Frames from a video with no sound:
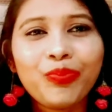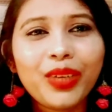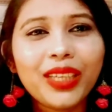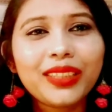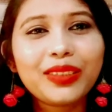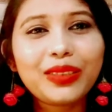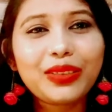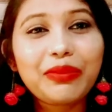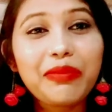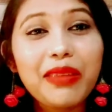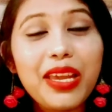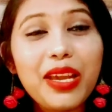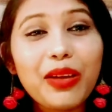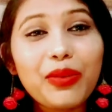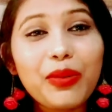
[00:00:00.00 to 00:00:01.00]
बस
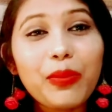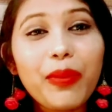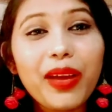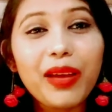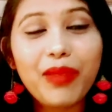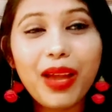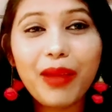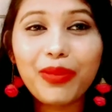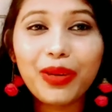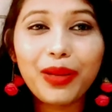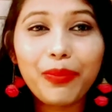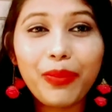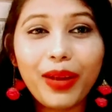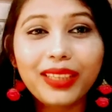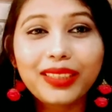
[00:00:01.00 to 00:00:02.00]
एक रुपया भी
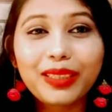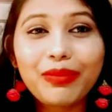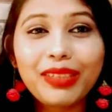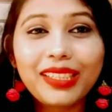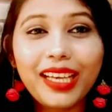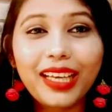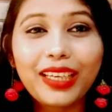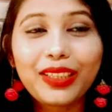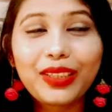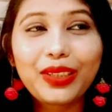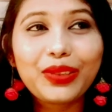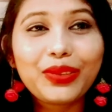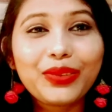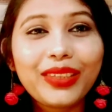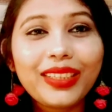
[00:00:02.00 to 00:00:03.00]
आपके पास से मैं जाने
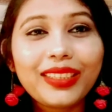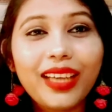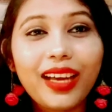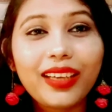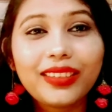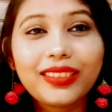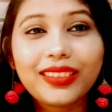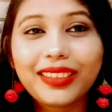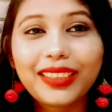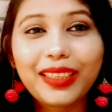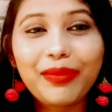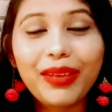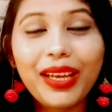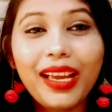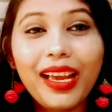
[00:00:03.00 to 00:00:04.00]
नहीं दूंगी सारी
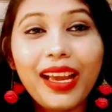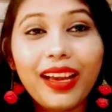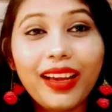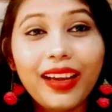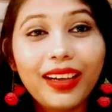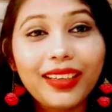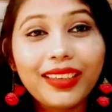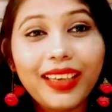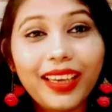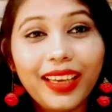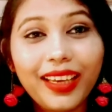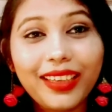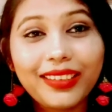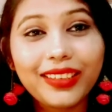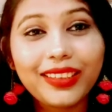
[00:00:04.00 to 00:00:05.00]
चीज़ें मैं घर की
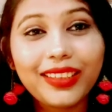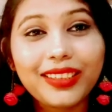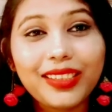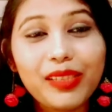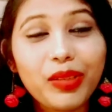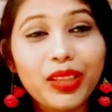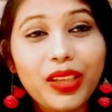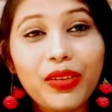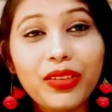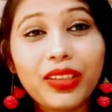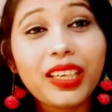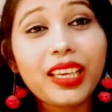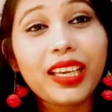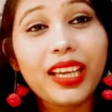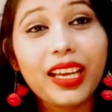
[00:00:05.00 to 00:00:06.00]
ही चीज़ें से
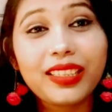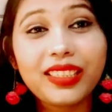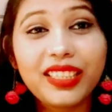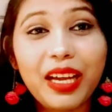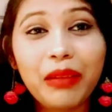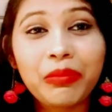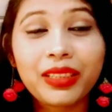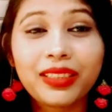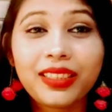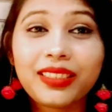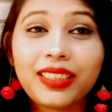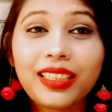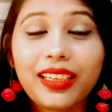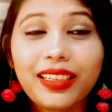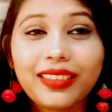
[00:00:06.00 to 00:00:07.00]
बताऊंगी कि कैसे आप अच्छे
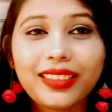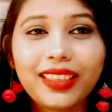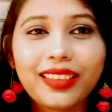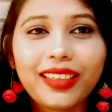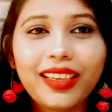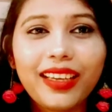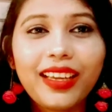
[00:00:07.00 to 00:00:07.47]
से कर सकते